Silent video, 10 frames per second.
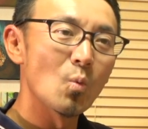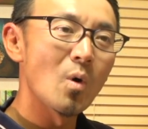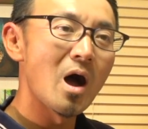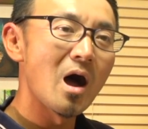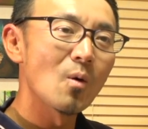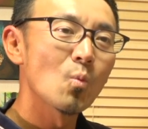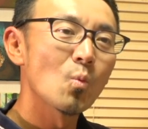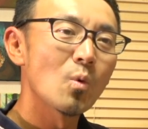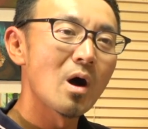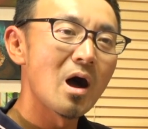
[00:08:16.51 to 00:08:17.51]

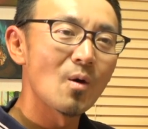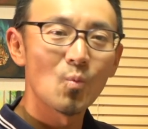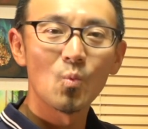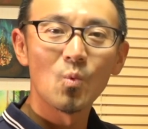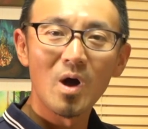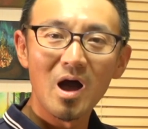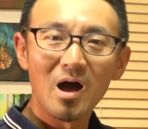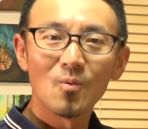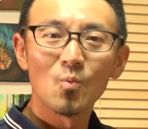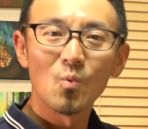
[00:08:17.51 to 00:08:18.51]
わーわー
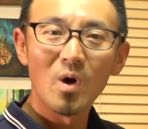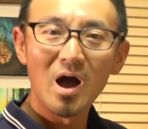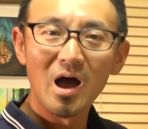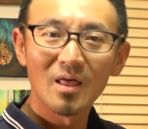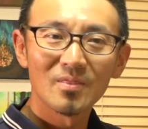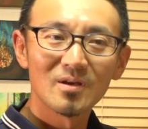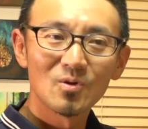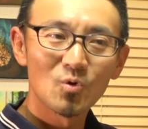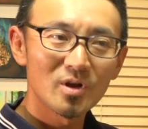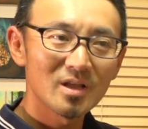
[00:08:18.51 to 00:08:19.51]
わー
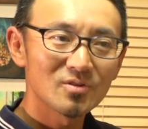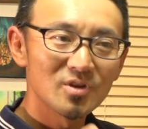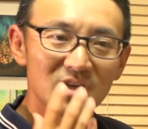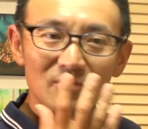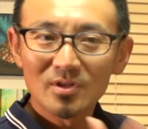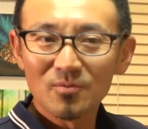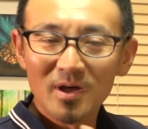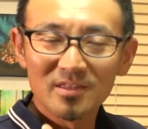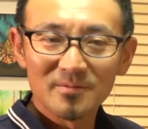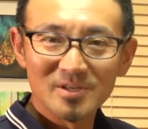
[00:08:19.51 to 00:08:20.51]
わー」これだと息は止
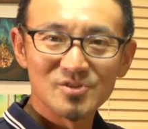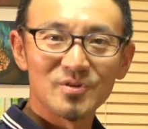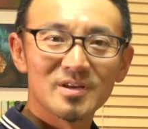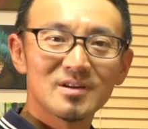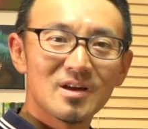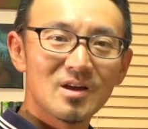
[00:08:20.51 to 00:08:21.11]
まってますよね